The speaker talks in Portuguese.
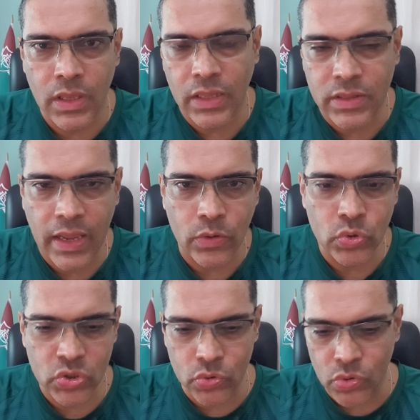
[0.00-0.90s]
que
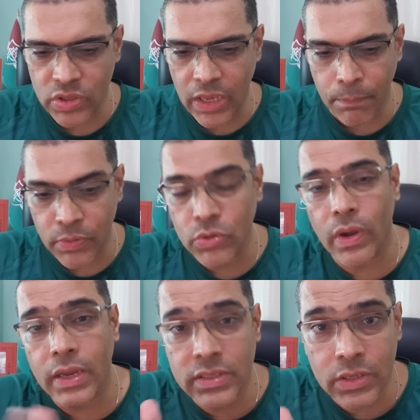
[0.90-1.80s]
entraram no segundo tempo e
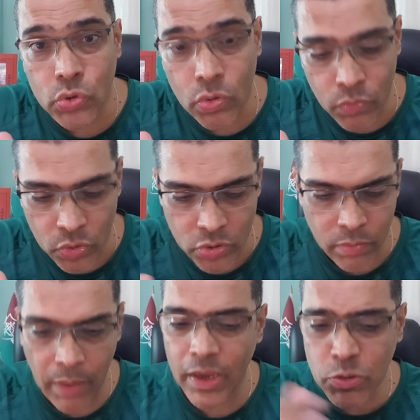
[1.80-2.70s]
não acrescentou
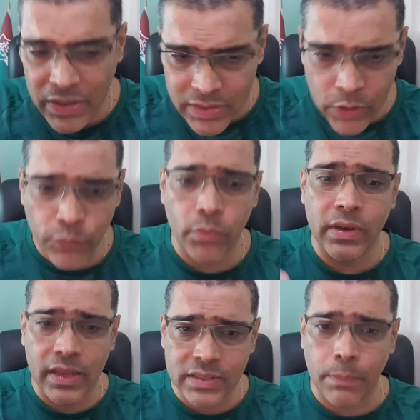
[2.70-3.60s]
muito. Mas mesmo assim o
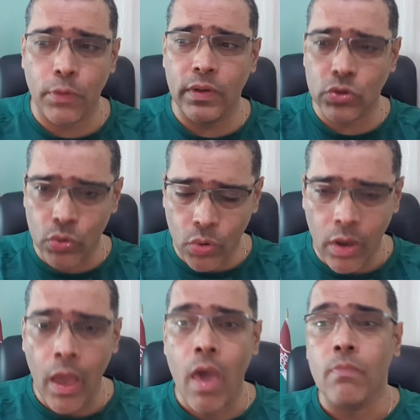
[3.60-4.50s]
Fluminense
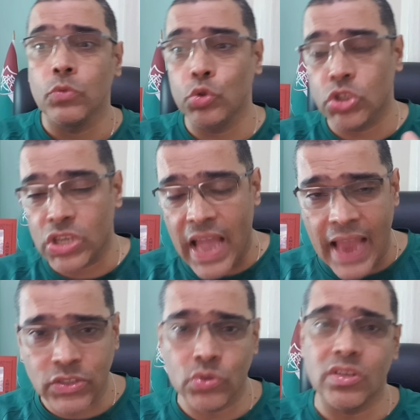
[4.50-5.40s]
aproveitou do
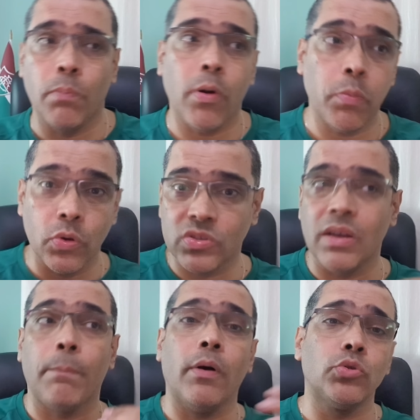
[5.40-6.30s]
desgaste do São Paulo, porque o
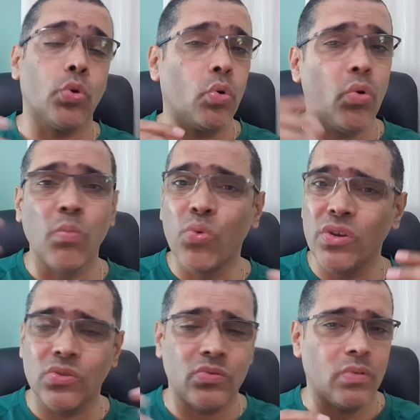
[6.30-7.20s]
São Paulo trocou
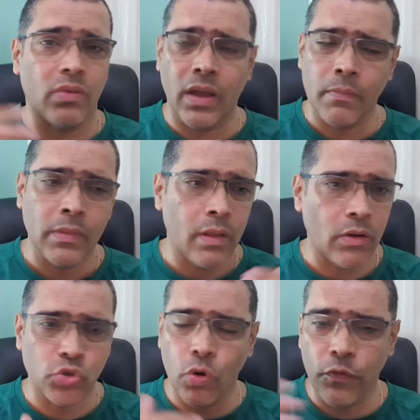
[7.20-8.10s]
muito.
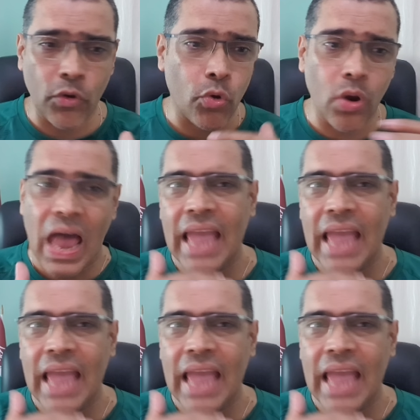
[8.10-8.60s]
O jogo ficou